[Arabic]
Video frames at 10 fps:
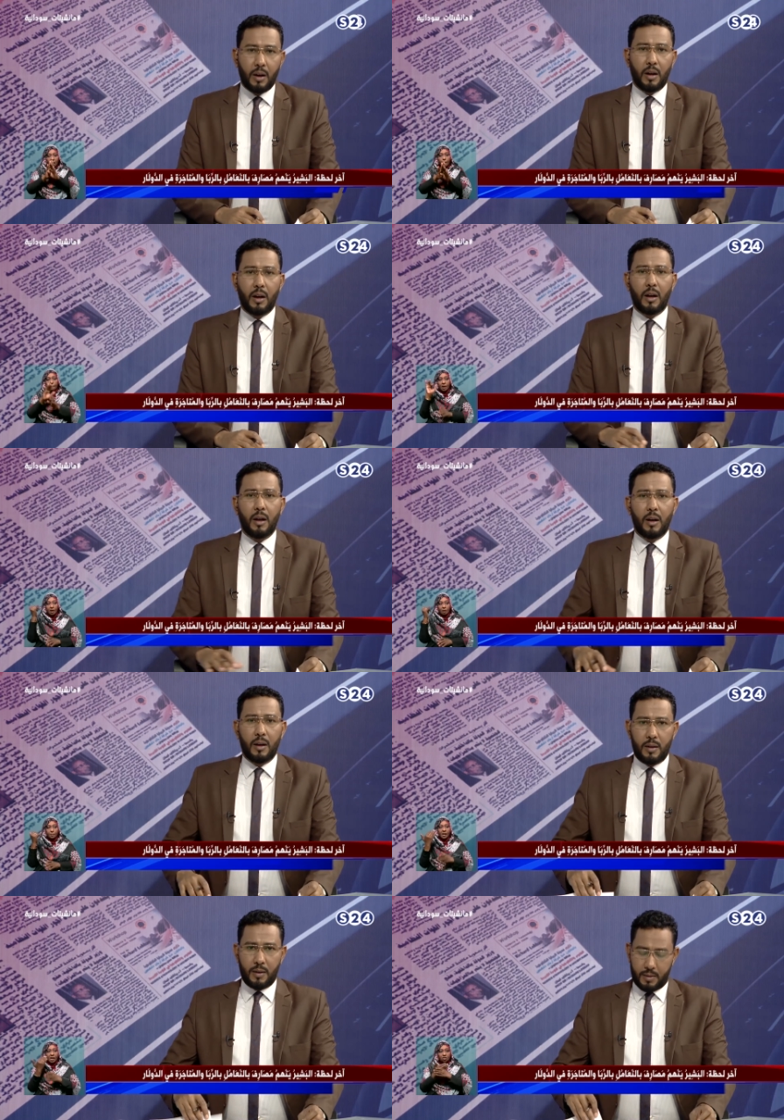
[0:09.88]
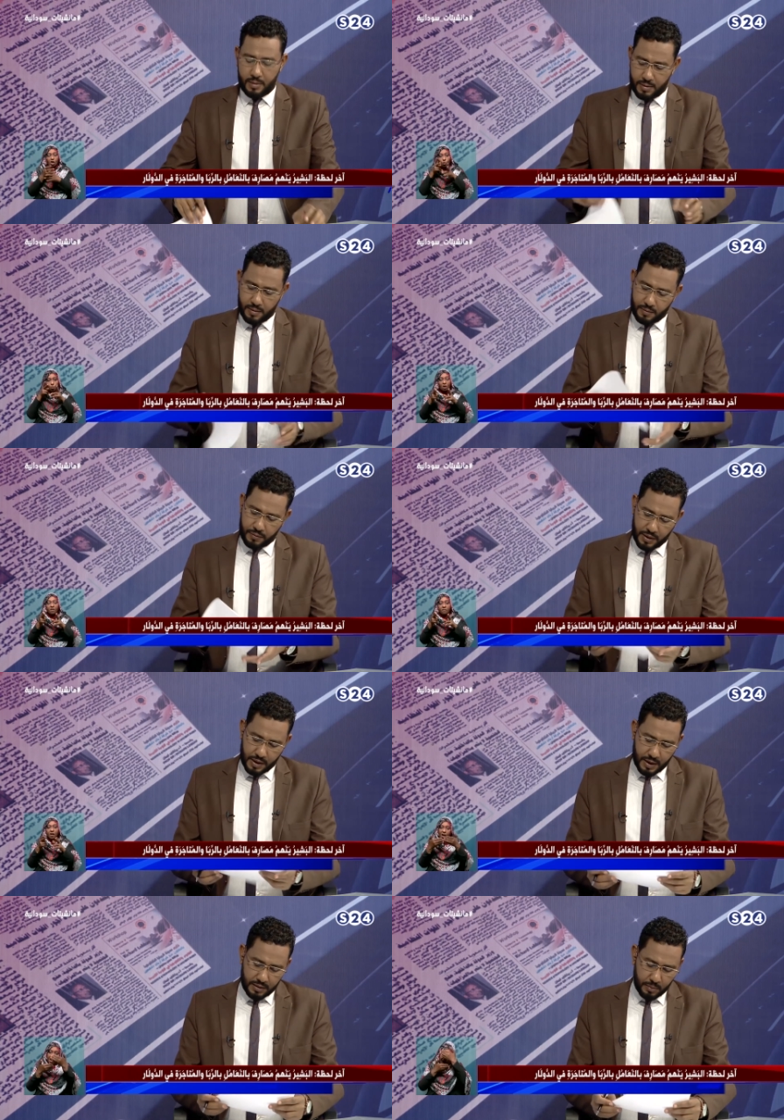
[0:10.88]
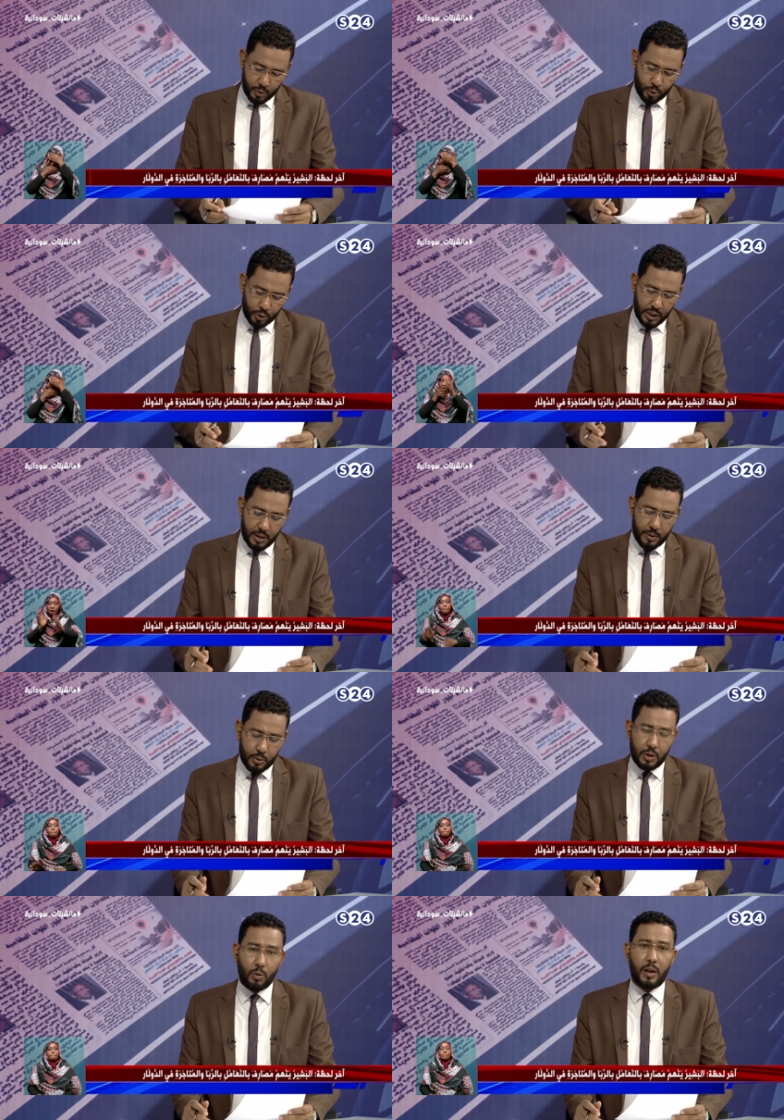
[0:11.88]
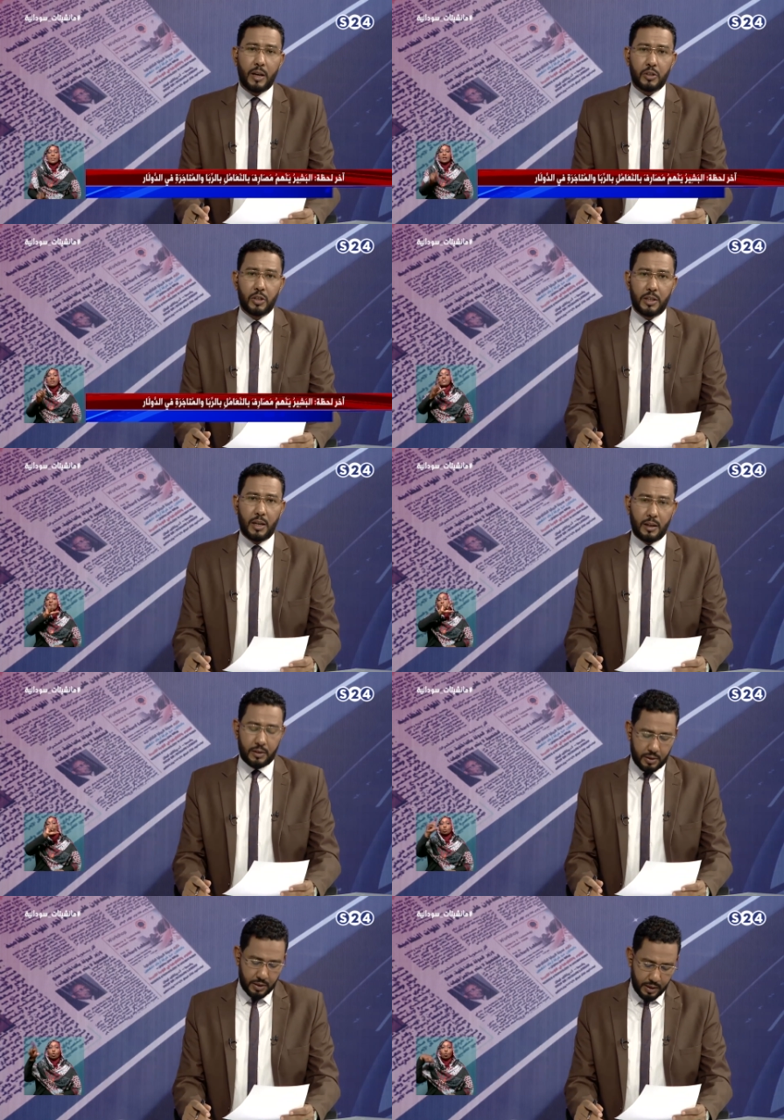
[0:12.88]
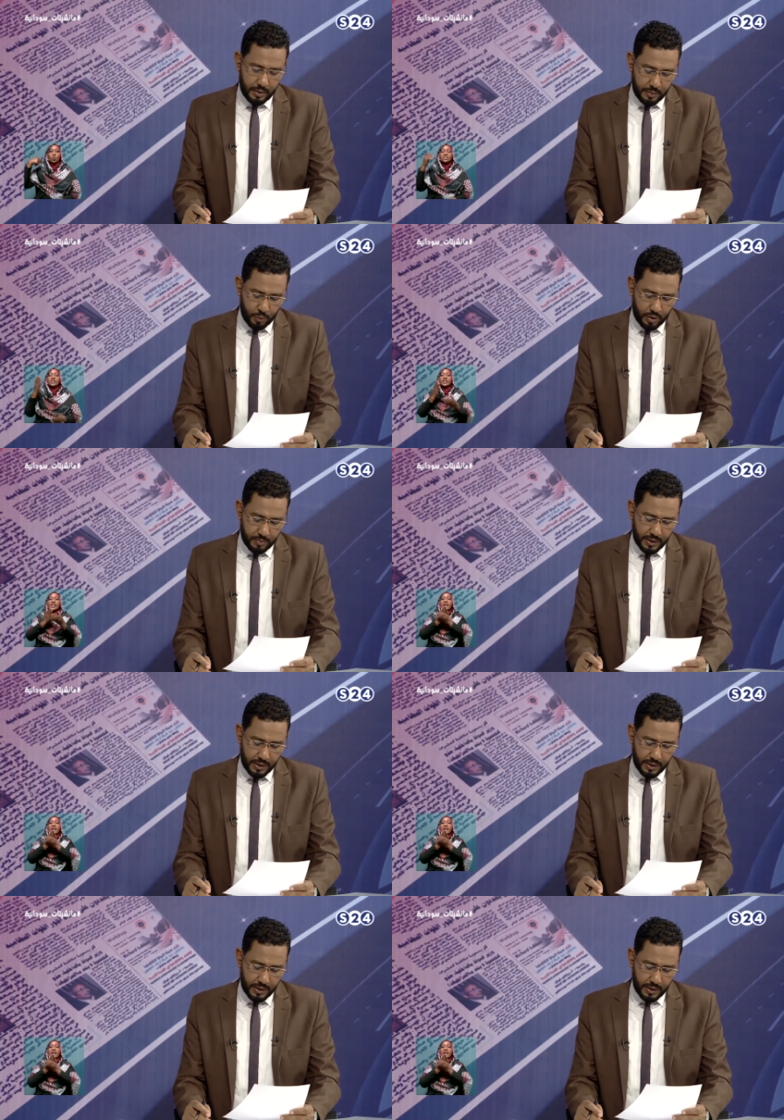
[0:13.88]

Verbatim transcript: آه، في هذا الموضوع طالب وزير الخارجية الدرديري محمد